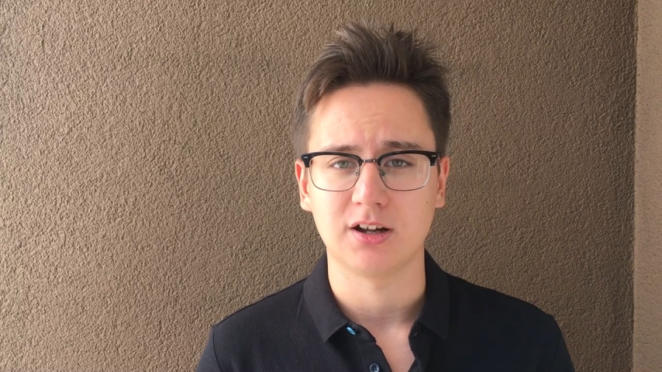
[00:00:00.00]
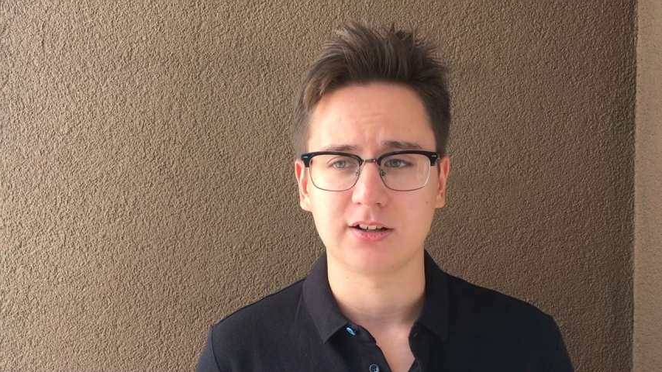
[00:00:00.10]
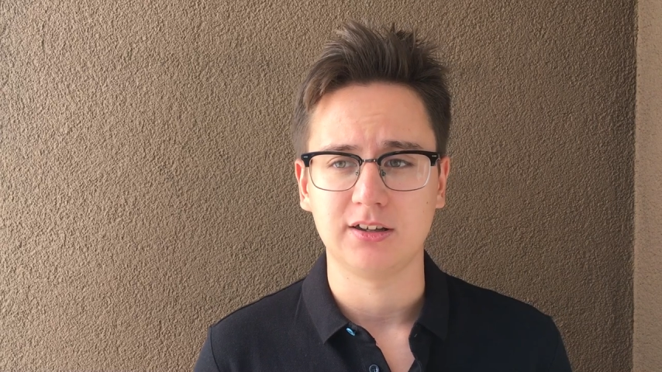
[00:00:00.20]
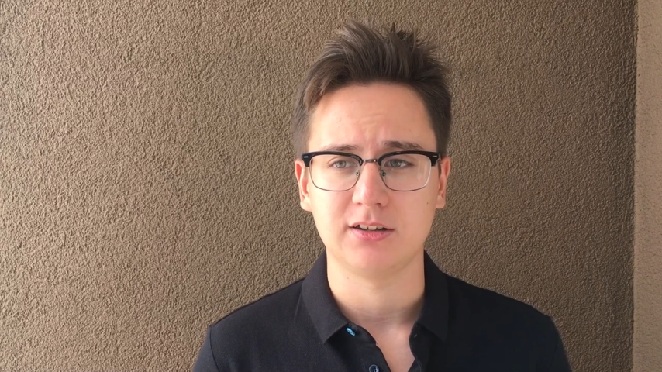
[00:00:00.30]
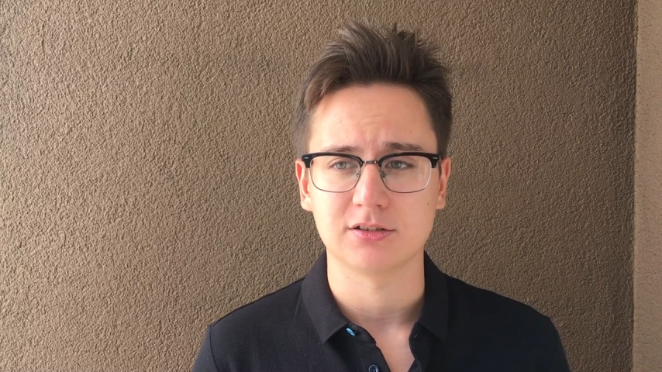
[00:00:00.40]

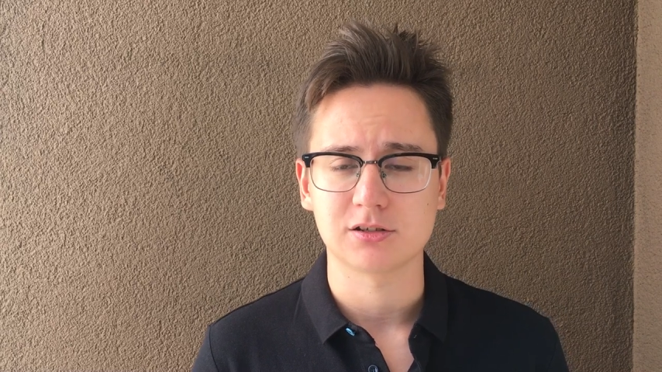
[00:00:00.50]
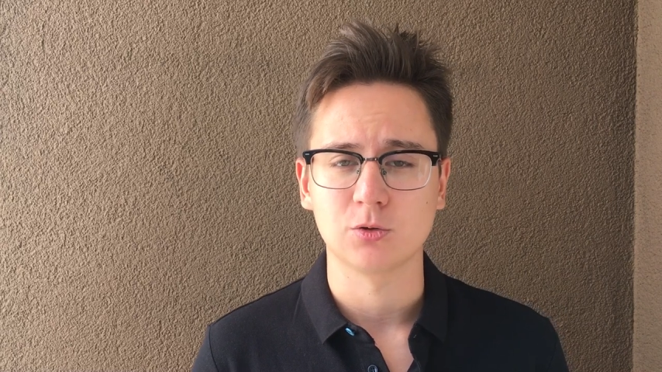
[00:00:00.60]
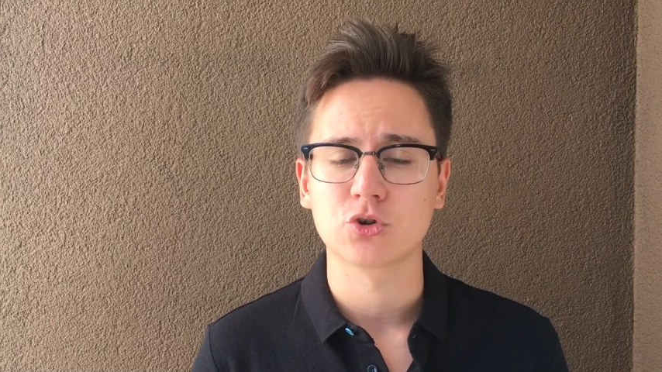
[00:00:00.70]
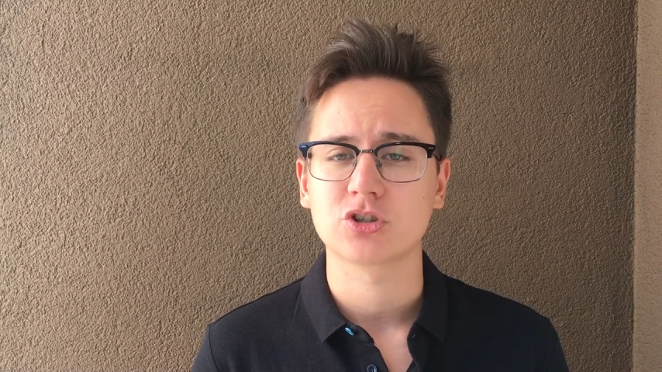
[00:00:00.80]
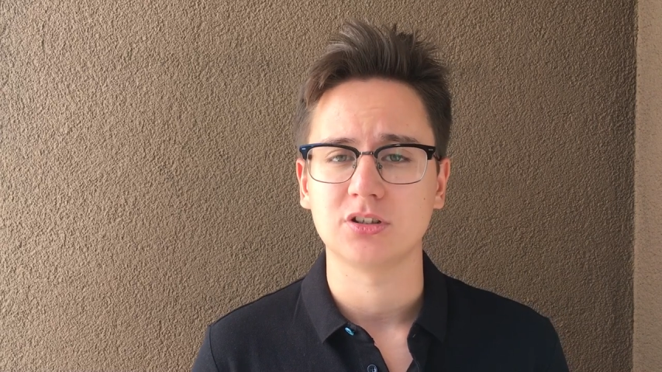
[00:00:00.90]
какие
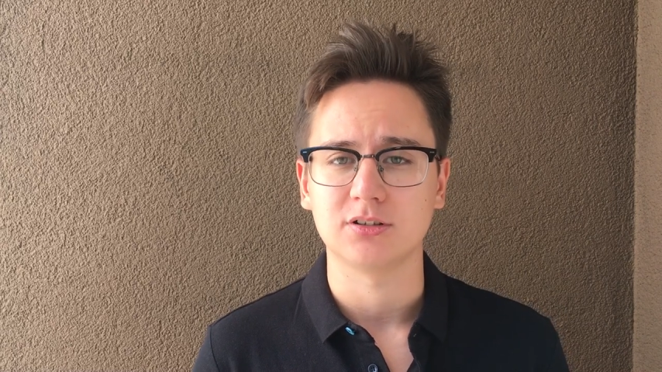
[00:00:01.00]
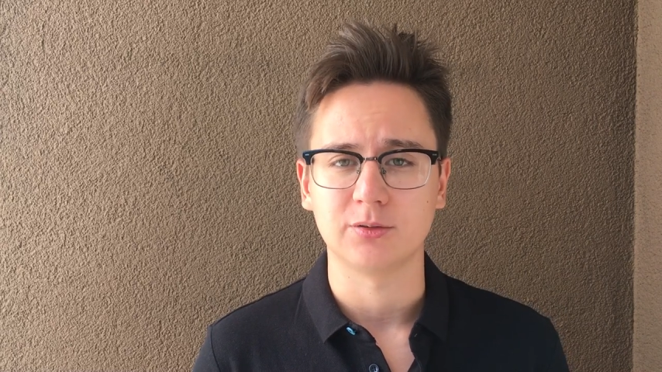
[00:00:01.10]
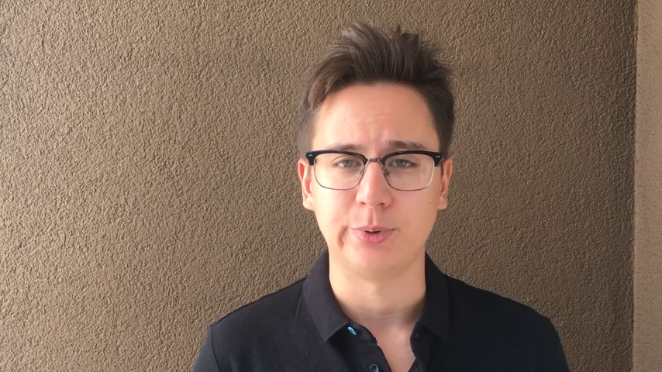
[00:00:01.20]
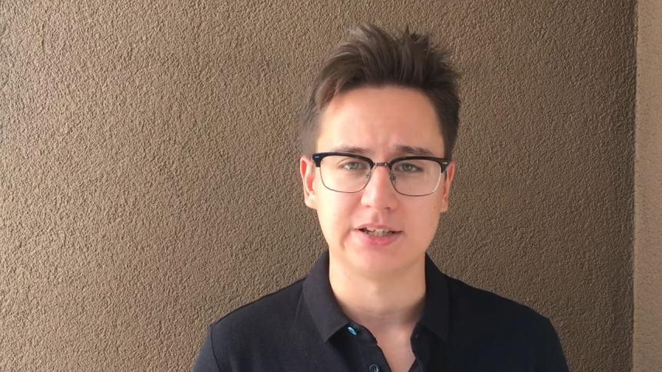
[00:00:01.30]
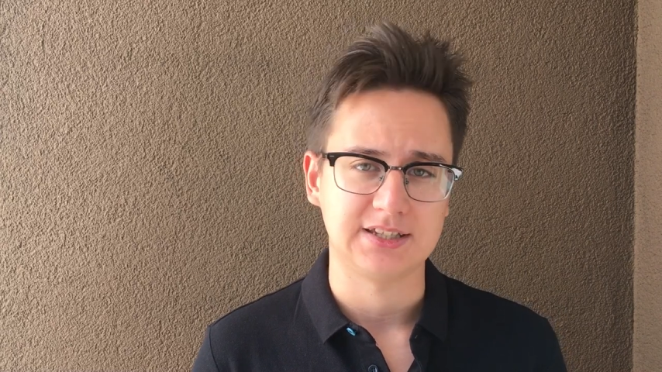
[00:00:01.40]

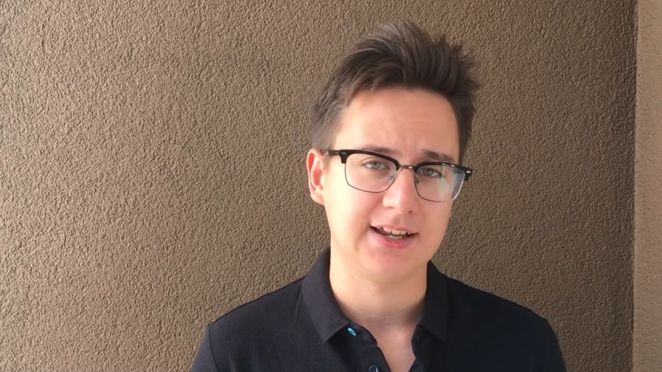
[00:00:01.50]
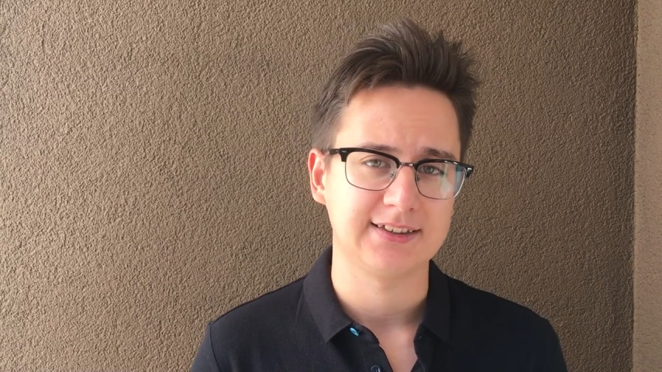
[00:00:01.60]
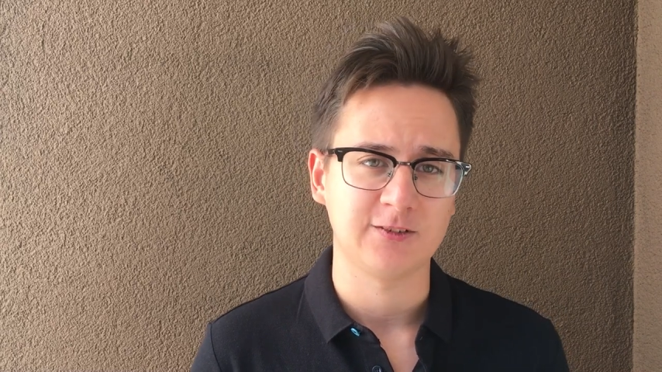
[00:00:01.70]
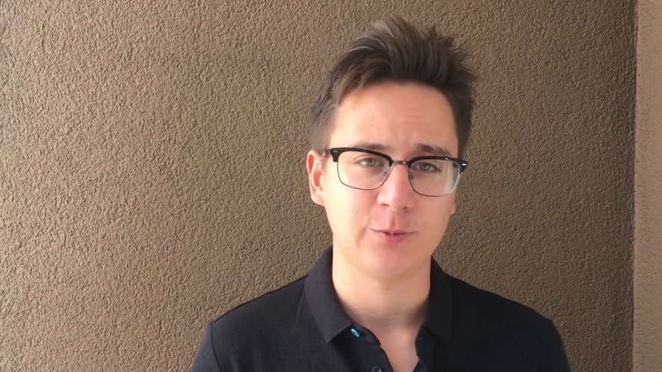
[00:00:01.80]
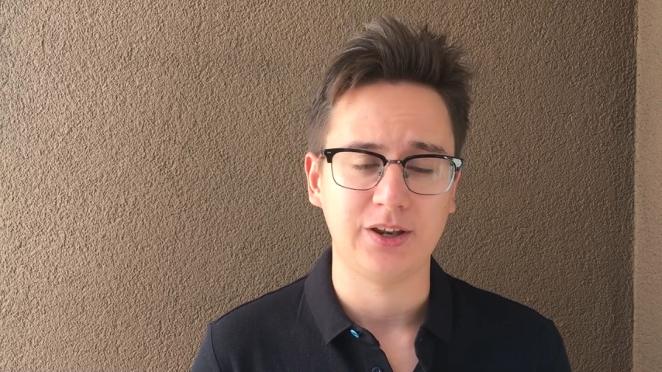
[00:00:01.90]
сложные э,
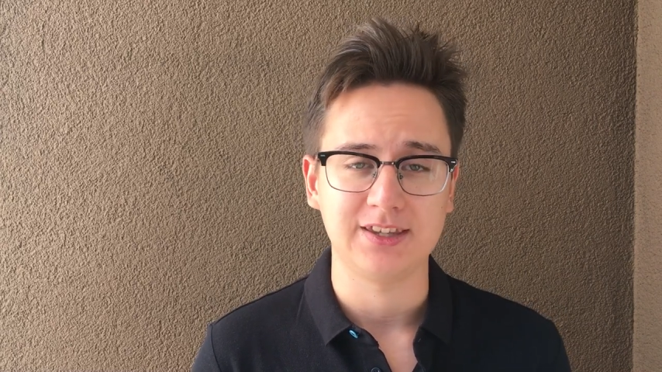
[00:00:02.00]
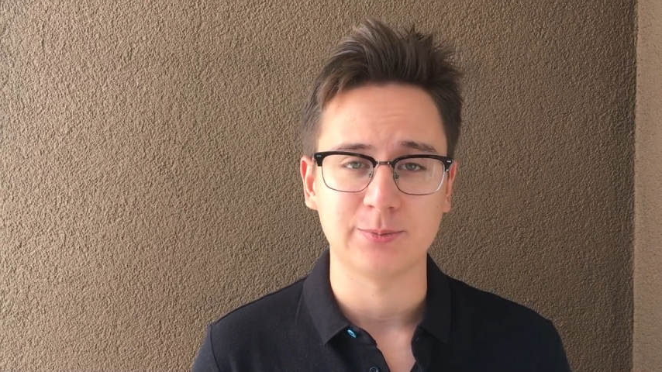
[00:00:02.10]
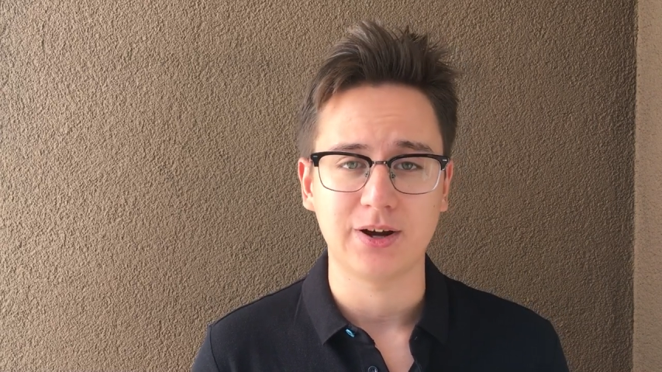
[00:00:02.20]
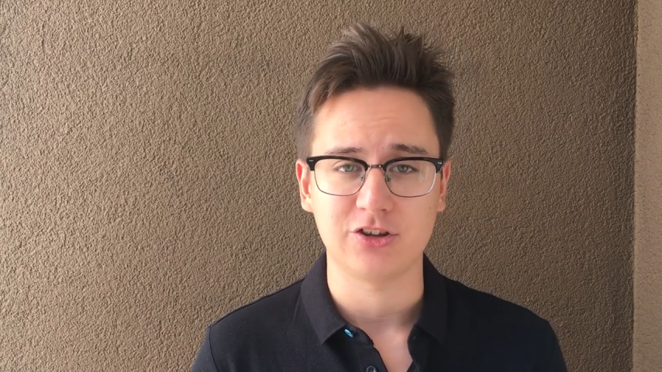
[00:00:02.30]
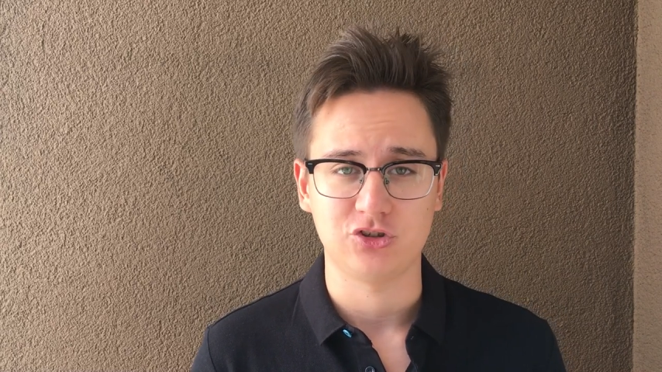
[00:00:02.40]
предстоят нам впереди
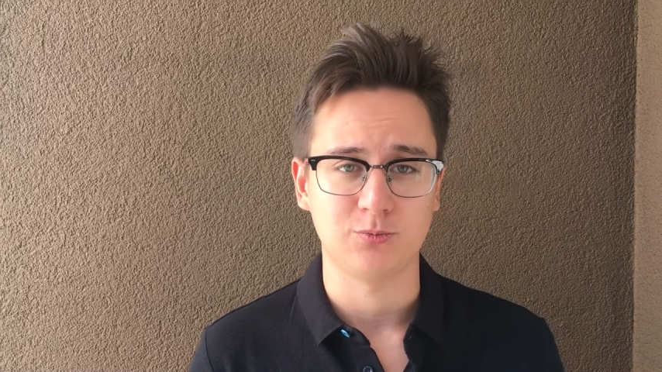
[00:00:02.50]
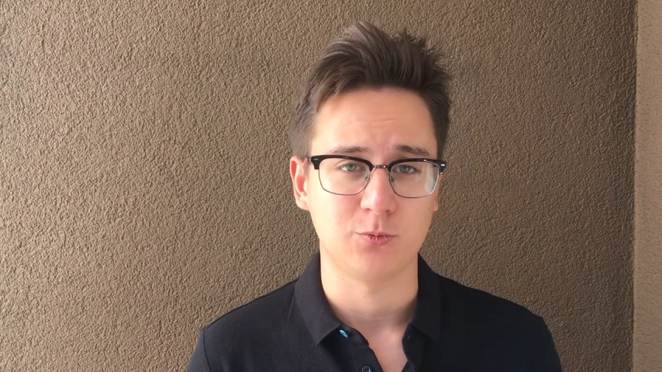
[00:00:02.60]
матчи.